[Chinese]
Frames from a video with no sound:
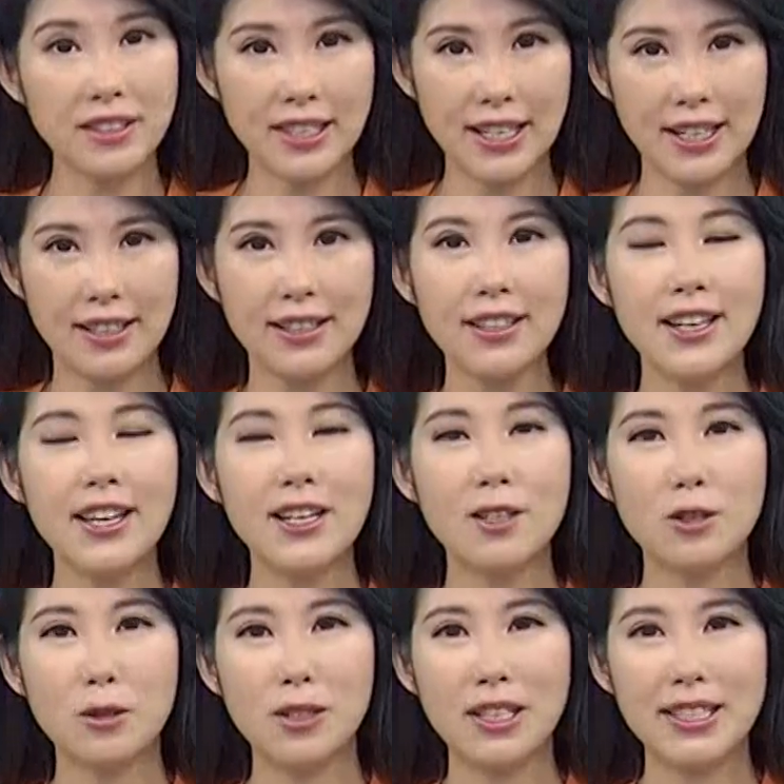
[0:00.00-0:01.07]
行，
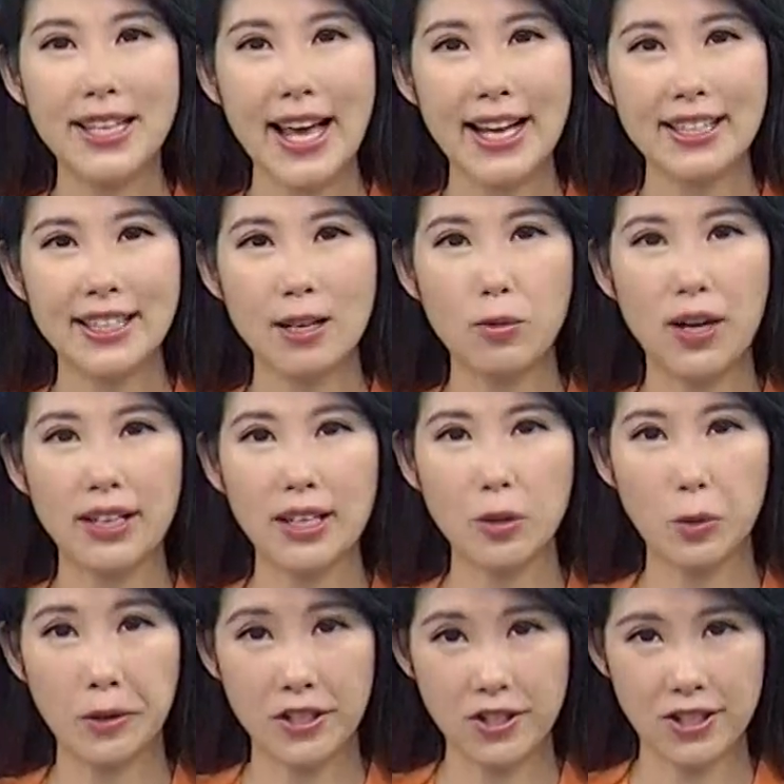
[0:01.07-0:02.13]
除了在前往英
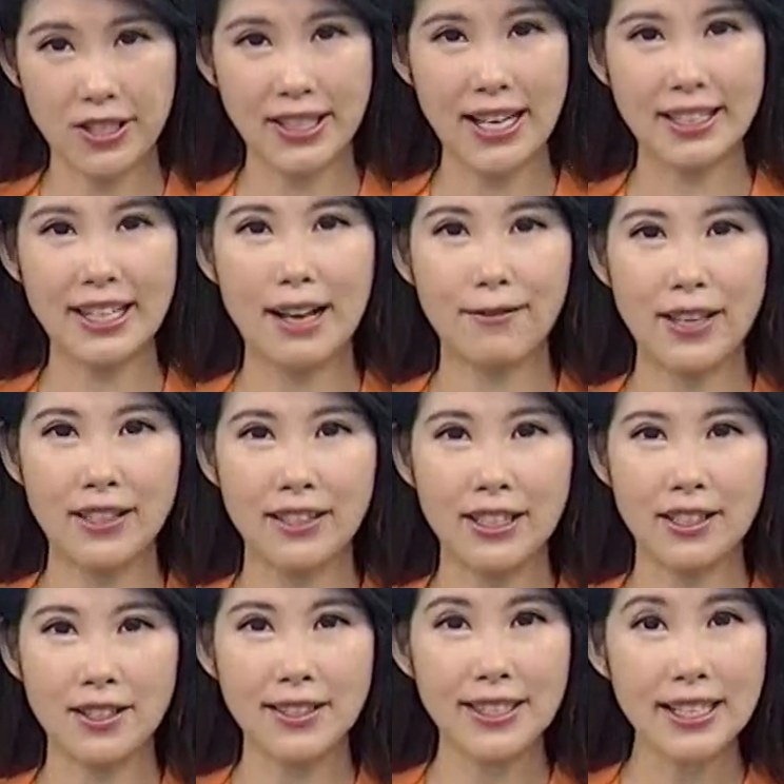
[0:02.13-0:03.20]
国时，在下飞
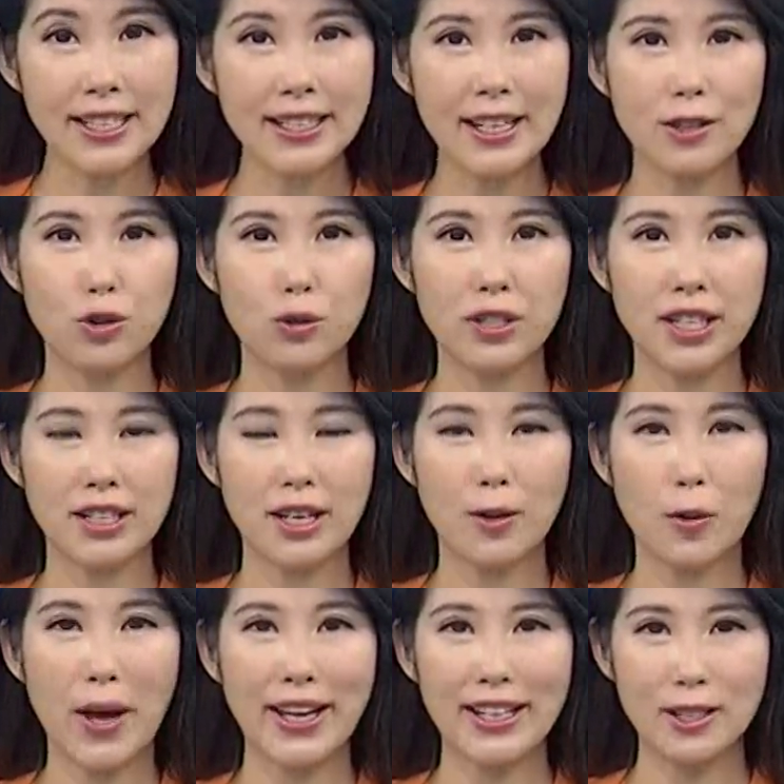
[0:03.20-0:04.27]
机之际呢出现了
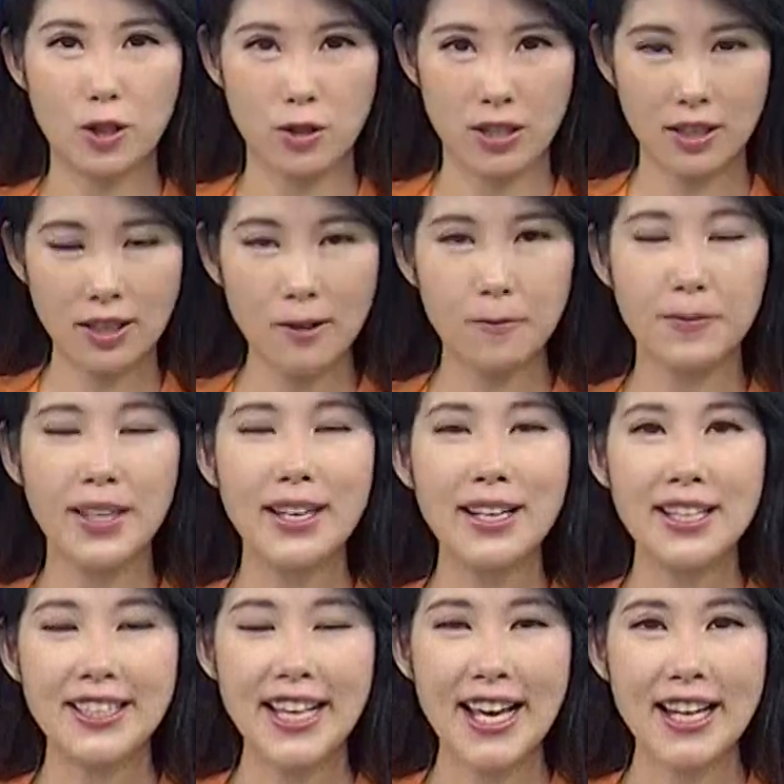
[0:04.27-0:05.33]
怪异举动，
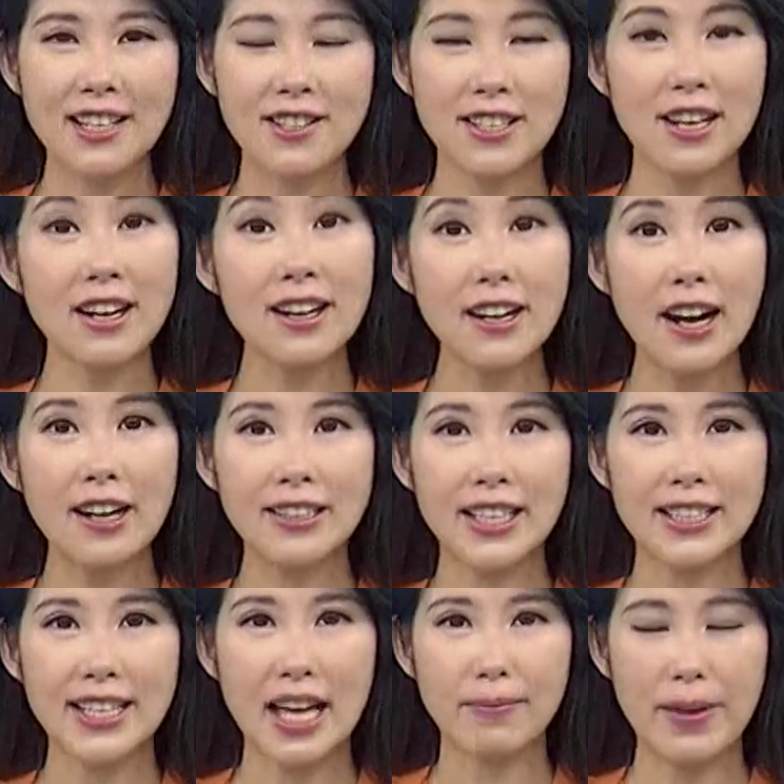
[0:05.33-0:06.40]
在十二号
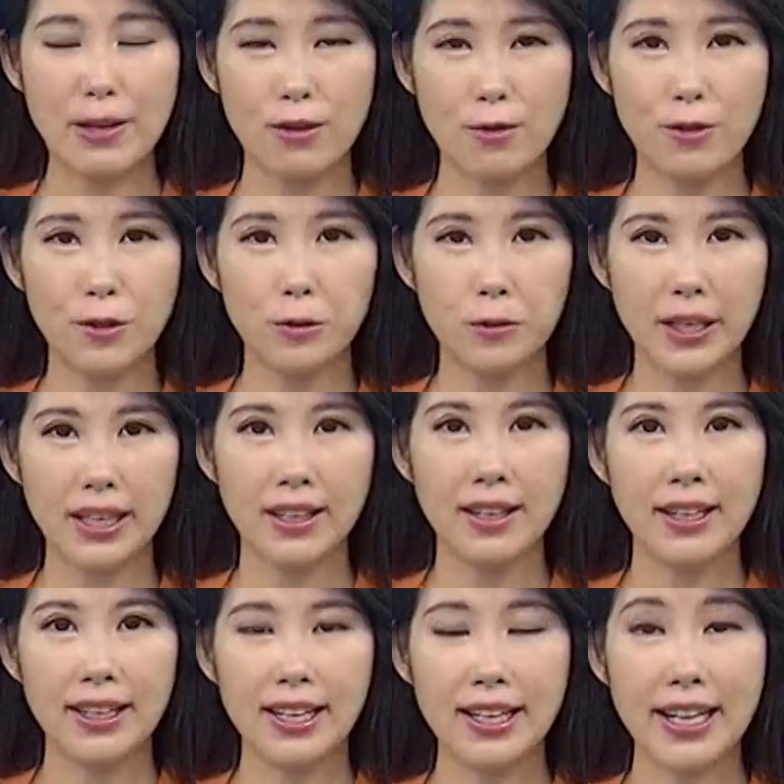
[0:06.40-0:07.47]
参加北约峰会，
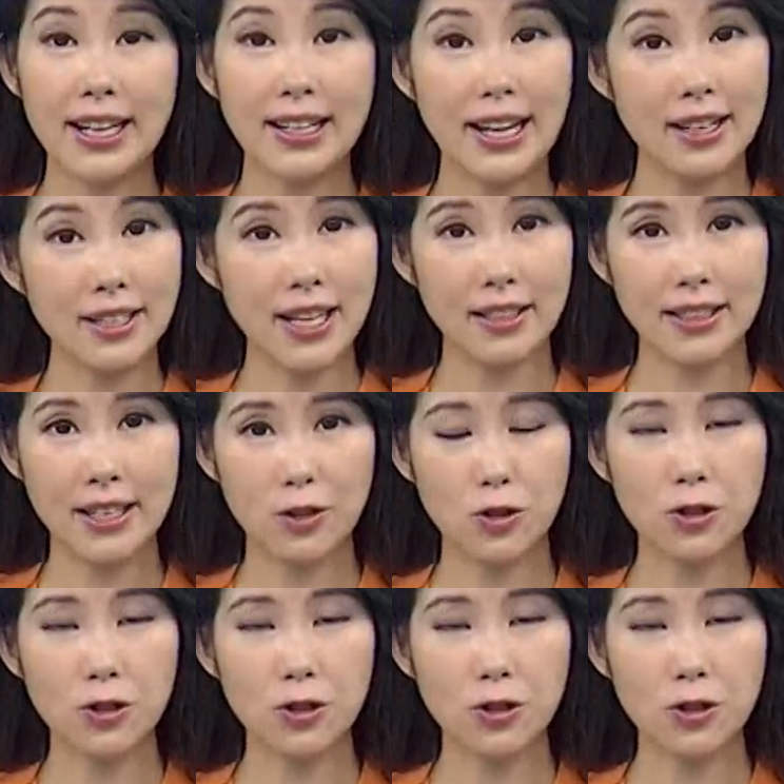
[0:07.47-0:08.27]
一连两场演